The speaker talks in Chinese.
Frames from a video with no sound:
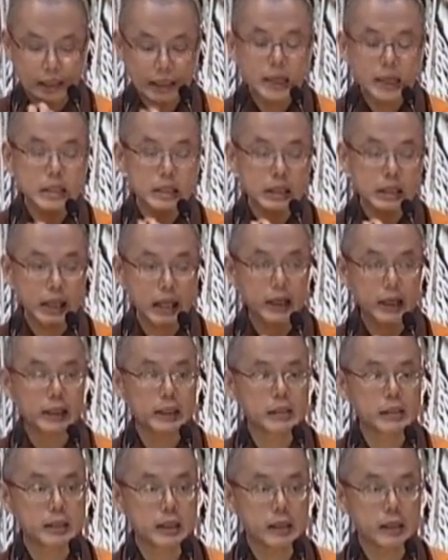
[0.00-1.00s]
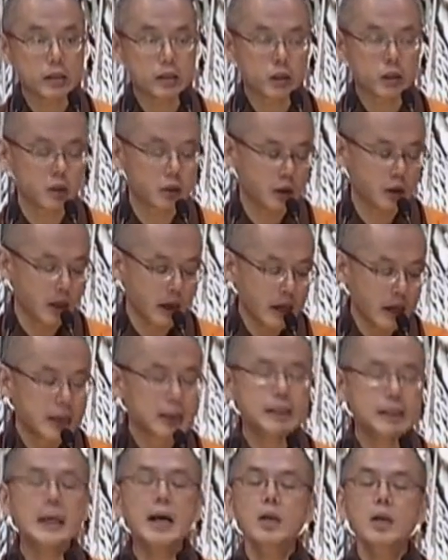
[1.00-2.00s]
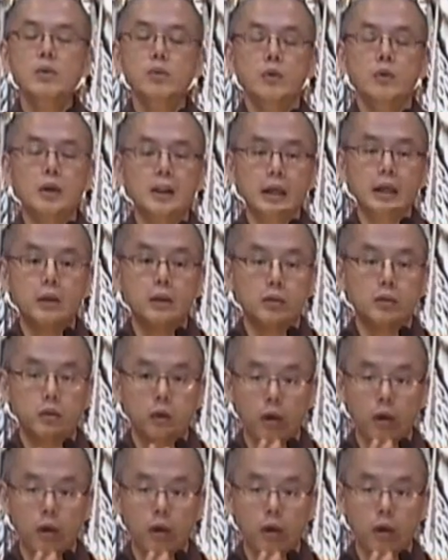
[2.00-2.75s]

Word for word: 正念跟正知。这样训练的